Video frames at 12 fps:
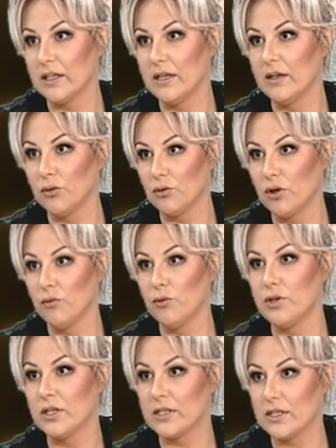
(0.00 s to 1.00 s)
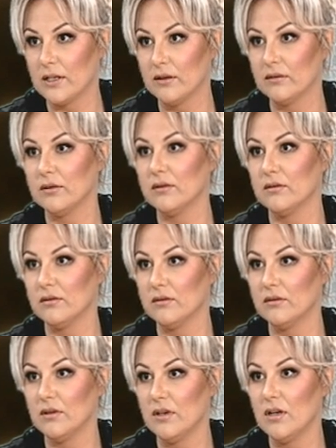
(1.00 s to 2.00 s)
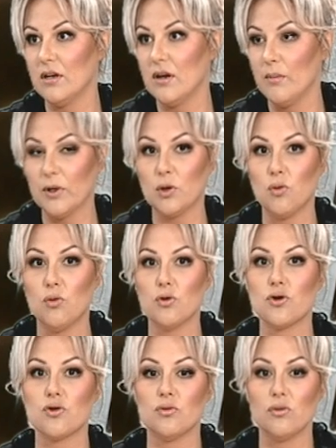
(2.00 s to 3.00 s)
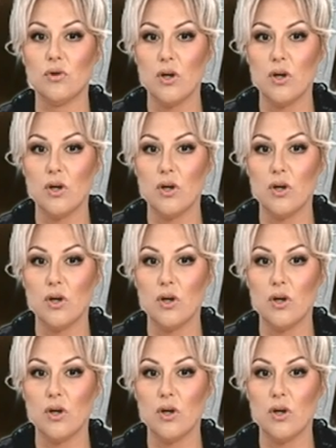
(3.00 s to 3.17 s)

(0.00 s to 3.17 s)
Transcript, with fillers: которые вводятся под кожу. Под кожу.